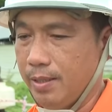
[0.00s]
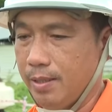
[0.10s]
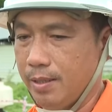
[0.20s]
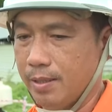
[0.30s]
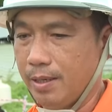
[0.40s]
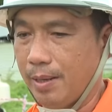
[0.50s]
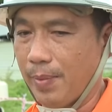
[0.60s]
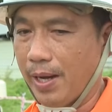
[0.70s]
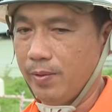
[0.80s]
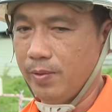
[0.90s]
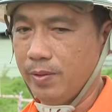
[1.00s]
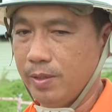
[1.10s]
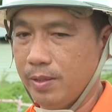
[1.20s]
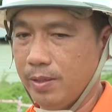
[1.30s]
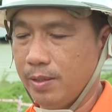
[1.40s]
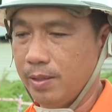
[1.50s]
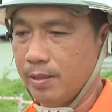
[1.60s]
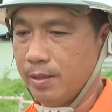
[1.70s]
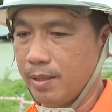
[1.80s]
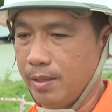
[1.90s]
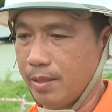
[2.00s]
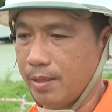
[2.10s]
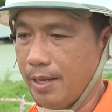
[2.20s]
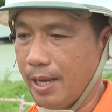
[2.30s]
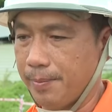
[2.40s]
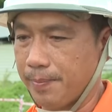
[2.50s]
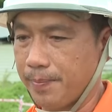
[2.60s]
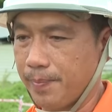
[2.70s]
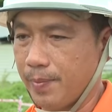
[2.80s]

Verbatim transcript: ờ, có đảm bảo ờ, thể lực để làm